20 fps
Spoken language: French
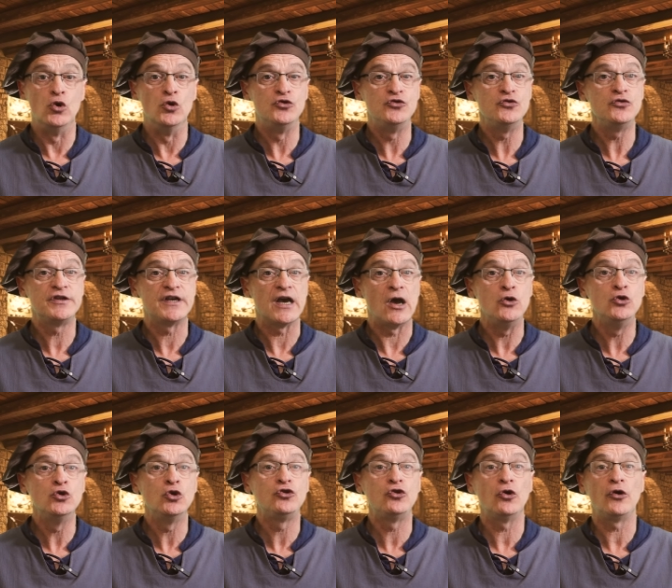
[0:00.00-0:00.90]
Le duc a
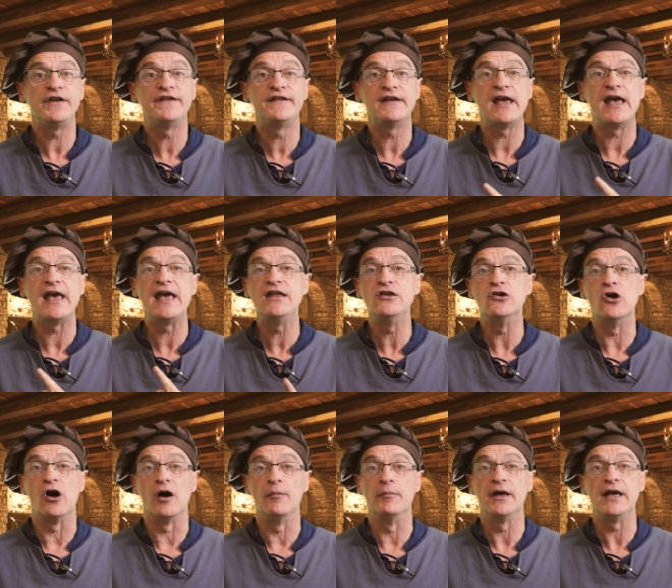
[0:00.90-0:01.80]
une autorité
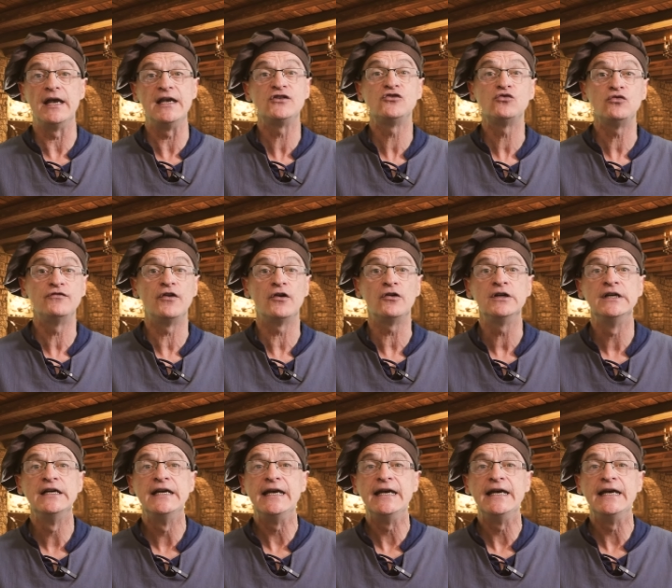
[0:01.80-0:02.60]
énorme et souvent